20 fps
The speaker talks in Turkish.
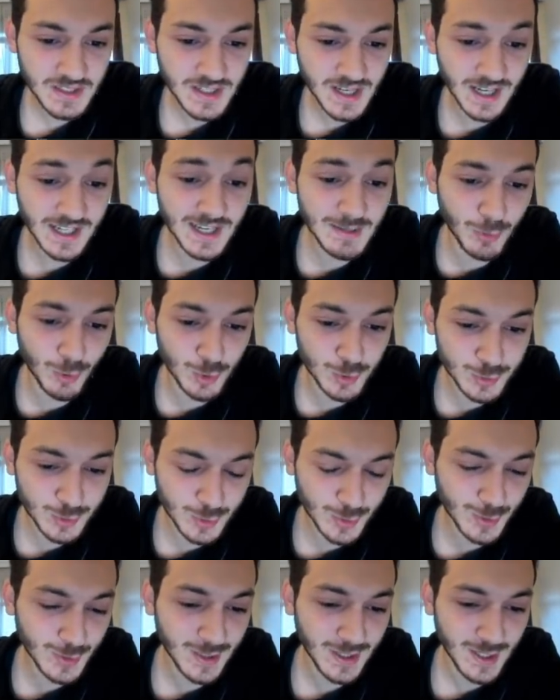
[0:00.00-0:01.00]
kale
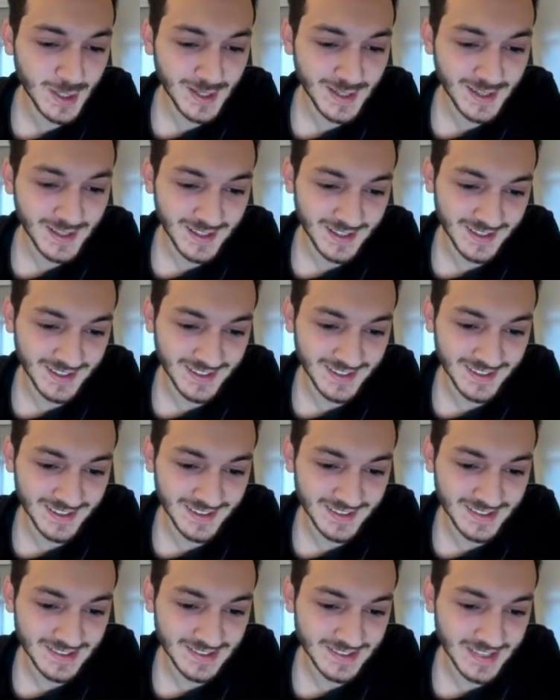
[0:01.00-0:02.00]
boğuldu. E,
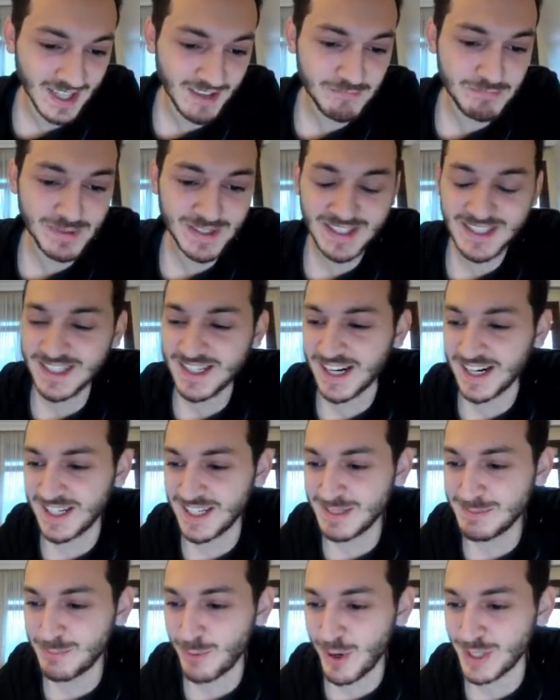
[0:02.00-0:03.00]
ee, F1'deki
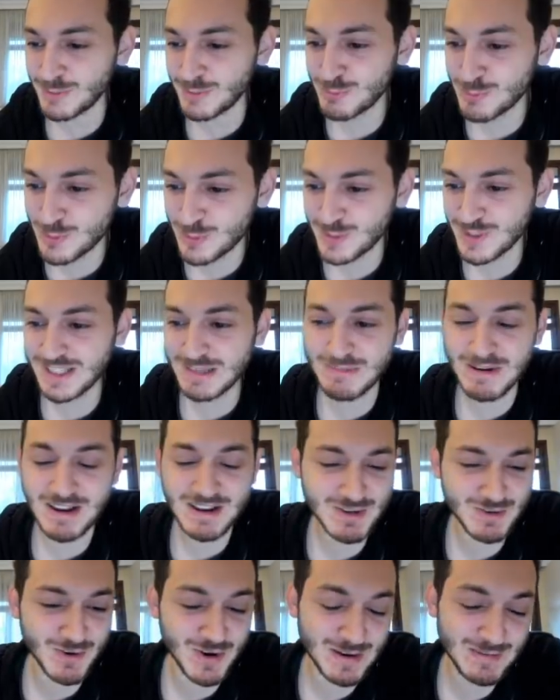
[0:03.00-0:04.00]
kaleyi boğan Rus diye de
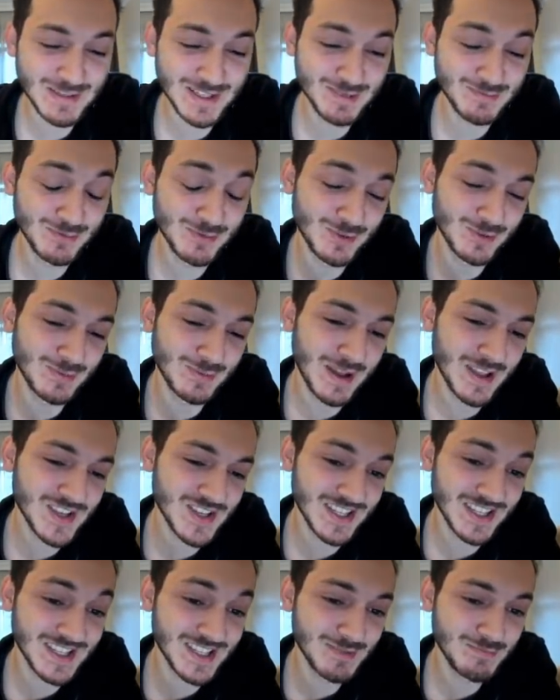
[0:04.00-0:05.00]
başlık koyabiliriz. Bu
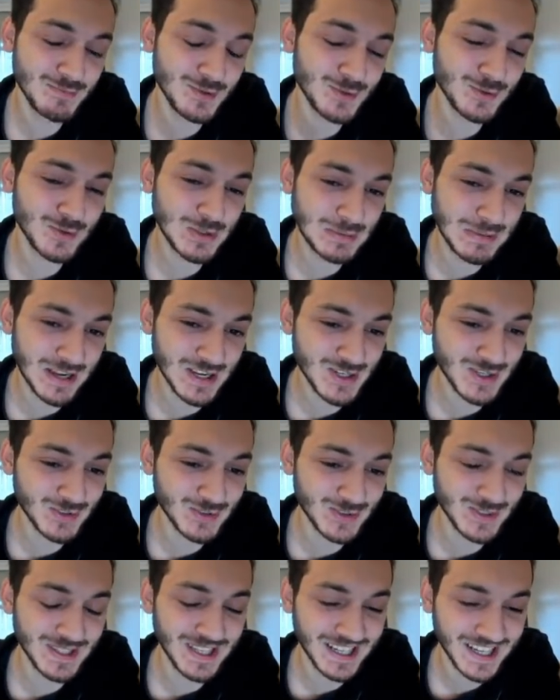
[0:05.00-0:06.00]
maç için bir sürü başlık
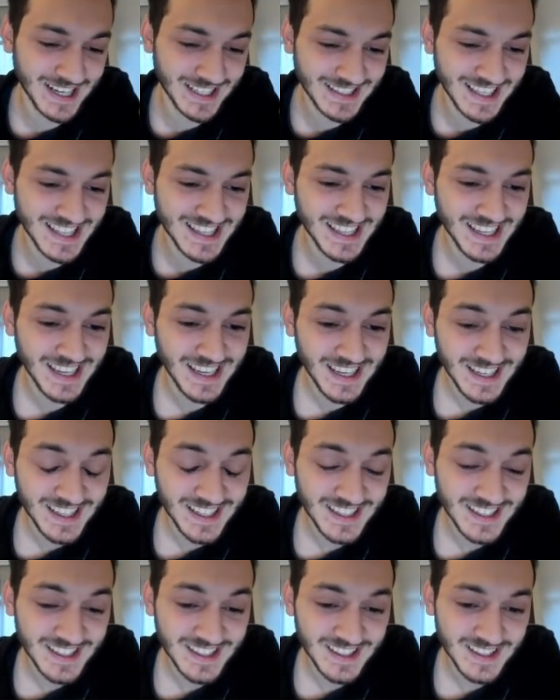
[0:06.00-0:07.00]
türedi hakikaten.
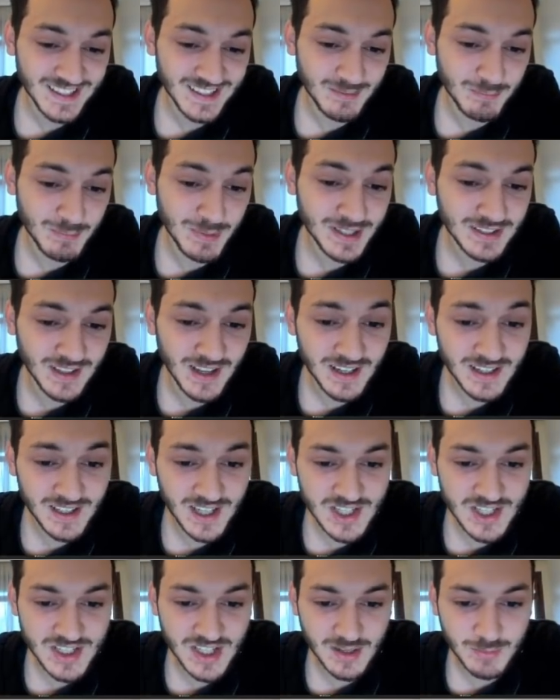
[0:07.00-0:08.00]
E, bakın
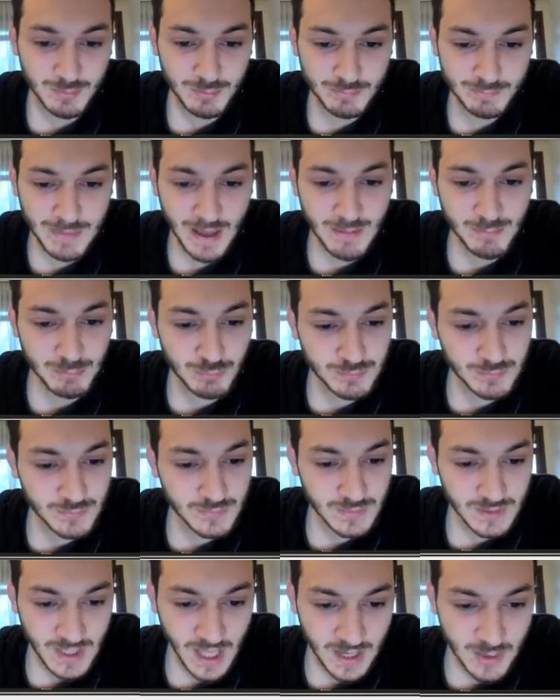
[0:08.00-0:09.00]
arkadaşlar ben
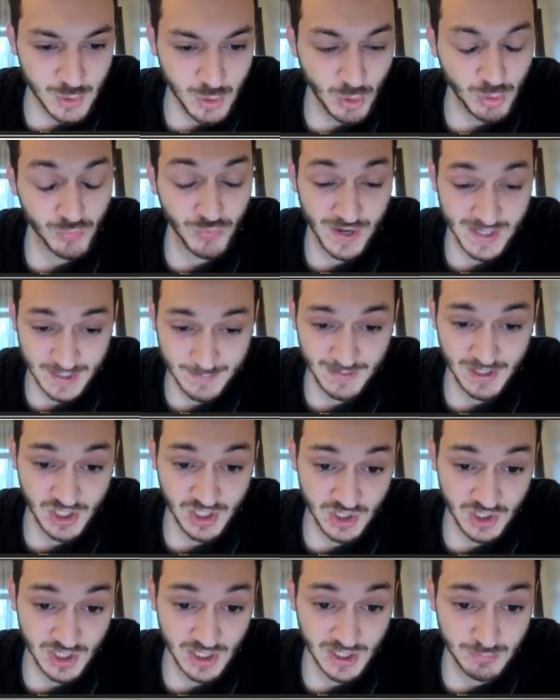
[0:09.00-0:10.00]
yani çok fazla
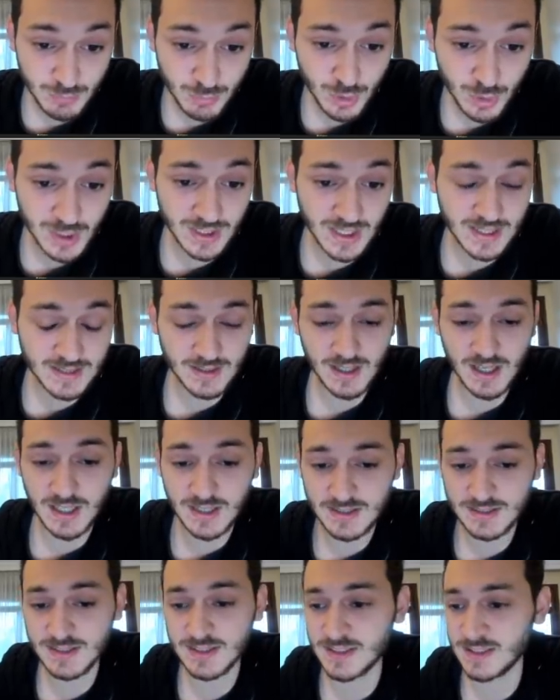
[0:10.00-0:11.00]
maç inceledim. Bu kadar
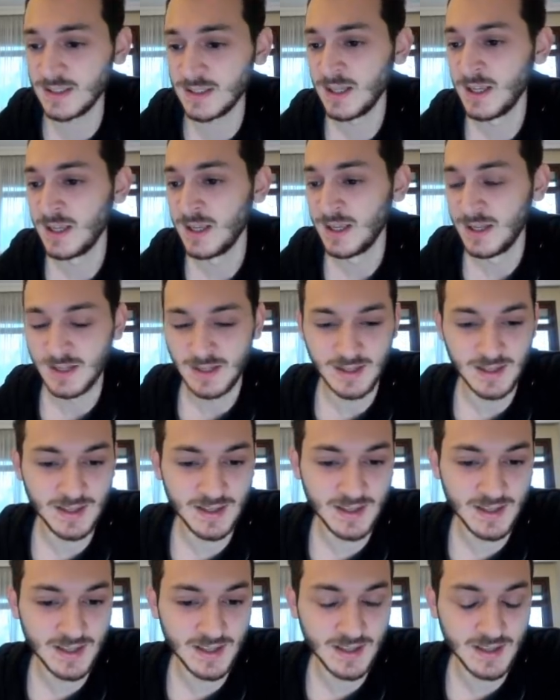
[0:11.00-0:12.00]
atların e,
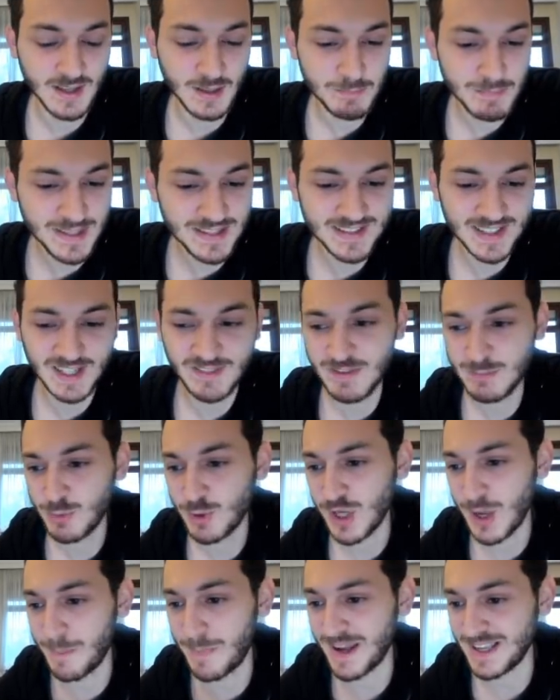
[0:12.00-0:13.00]
bir tarafı bu
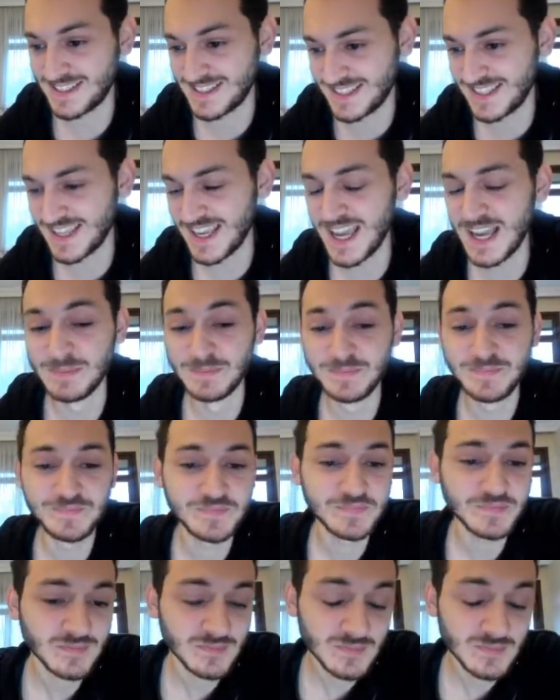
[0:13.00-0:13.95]
kadar baskıya